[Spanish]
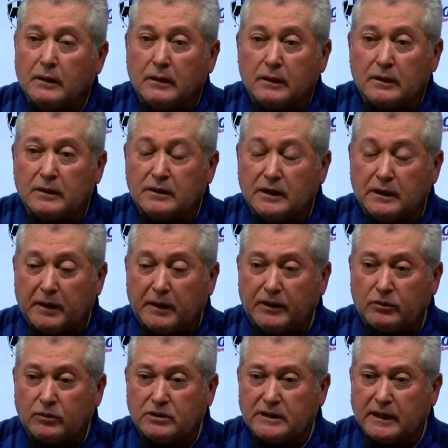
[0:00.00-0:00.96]
y sin
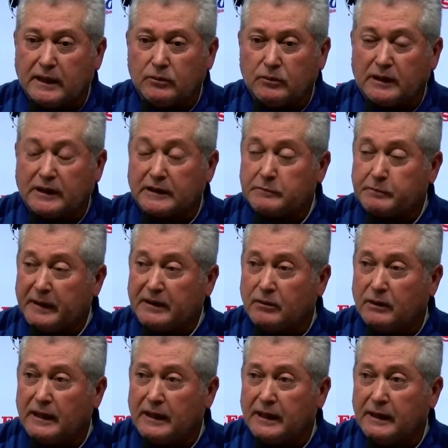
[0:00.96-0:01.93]
embargo se ganó el
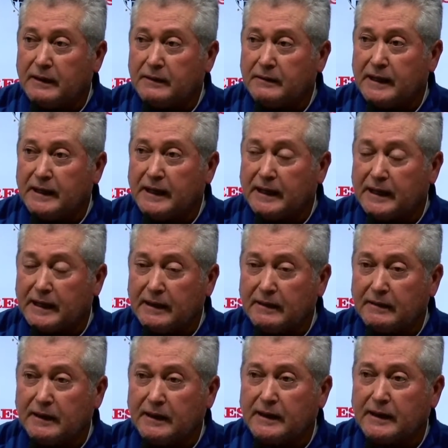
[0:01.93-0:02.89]
respeto de la, de la
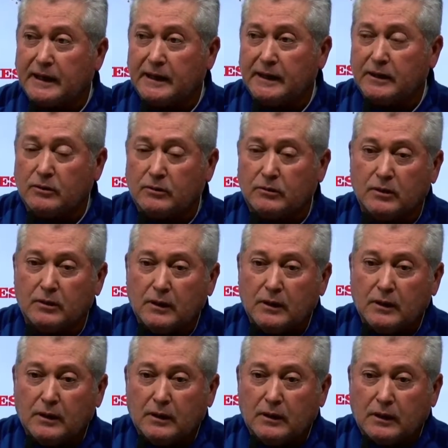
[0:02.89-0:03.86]
gente y el cariño,
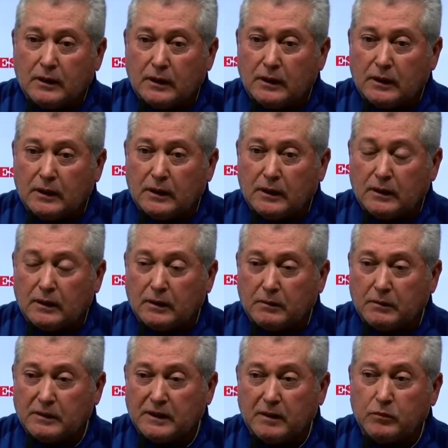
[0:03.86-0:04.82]

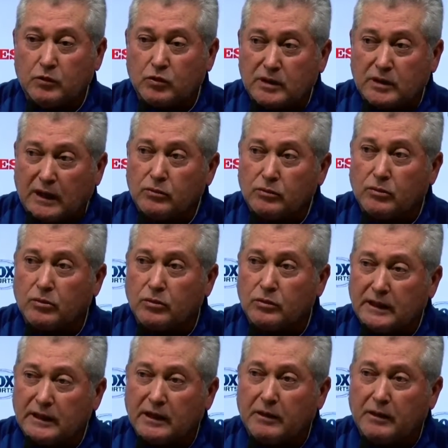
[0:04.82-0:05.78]
eh, demostrando con
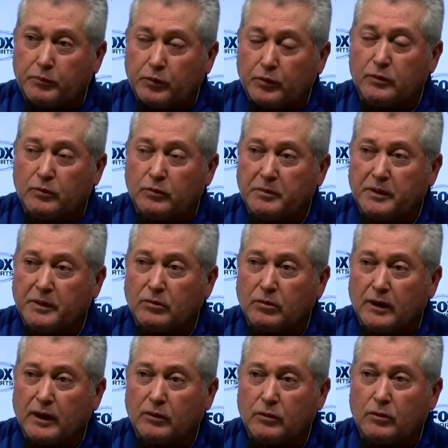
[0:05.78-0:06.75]
el tiempo en un
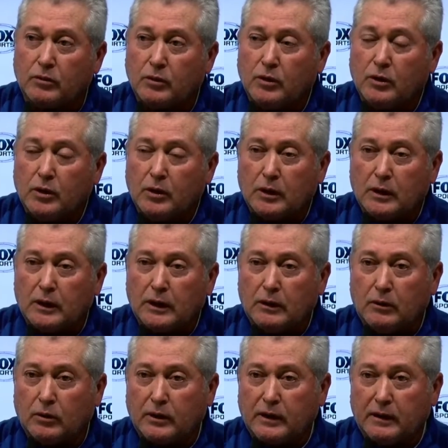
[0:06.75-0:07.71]
momento dado
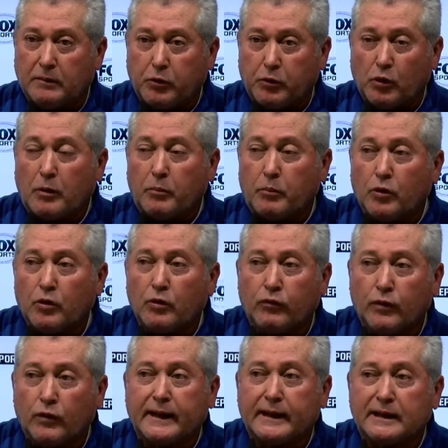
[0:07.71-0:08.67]
en lo que poco a poco
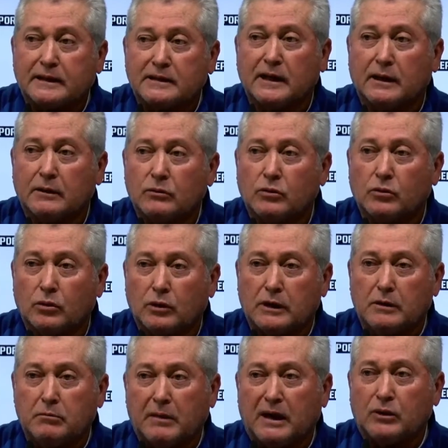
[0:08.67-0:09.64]
fue creciendo
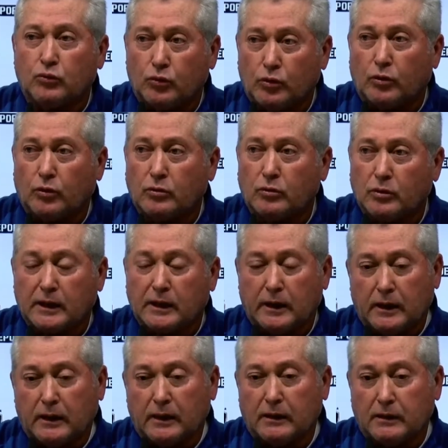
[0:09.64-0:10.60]
y maduró,
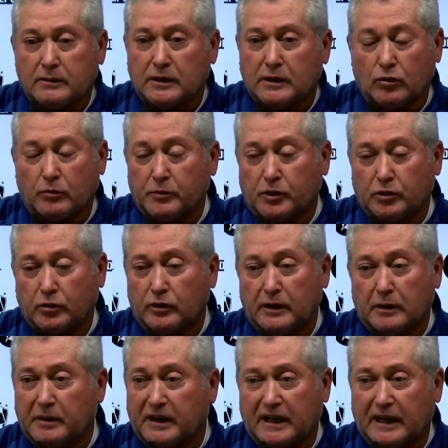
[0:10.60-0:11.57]
que se convirtió
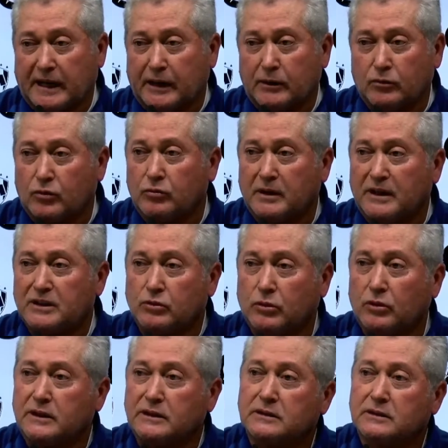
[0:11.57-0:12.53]
en el mexicano con más
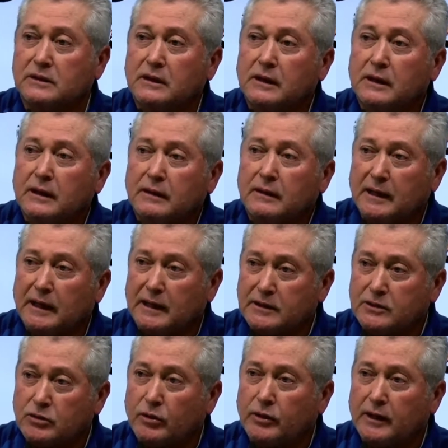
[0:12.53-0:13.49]
goles de la
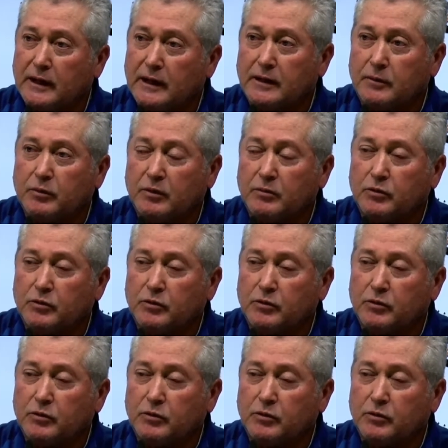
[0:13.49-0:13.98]
historia del equipo de